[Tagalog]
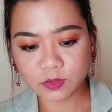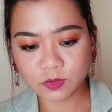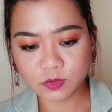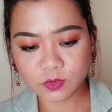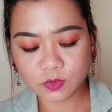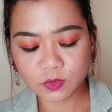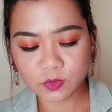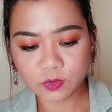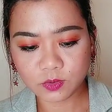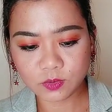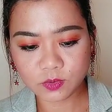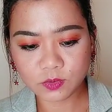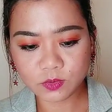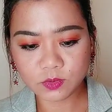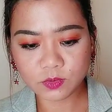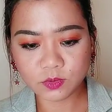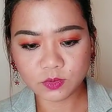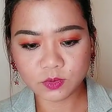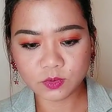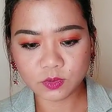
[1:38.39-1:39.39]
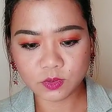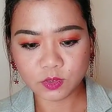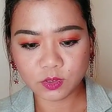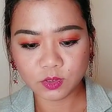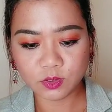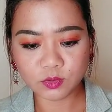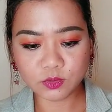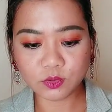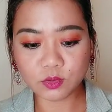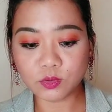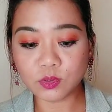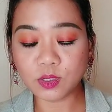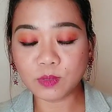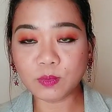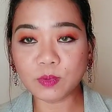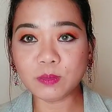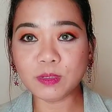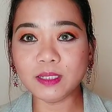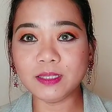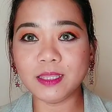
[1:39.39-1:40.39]
So, gusto ko
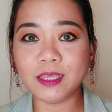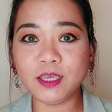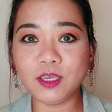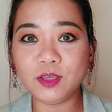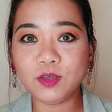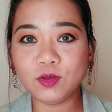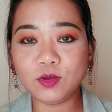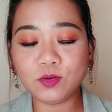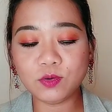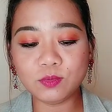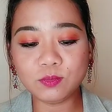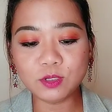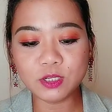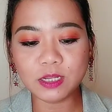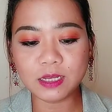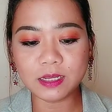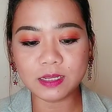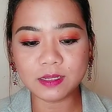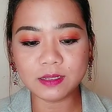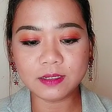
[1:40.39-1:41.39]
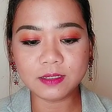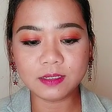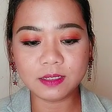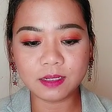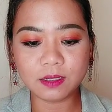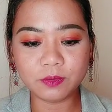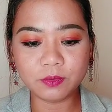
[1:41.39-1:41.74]
lang po mag-thank you muna.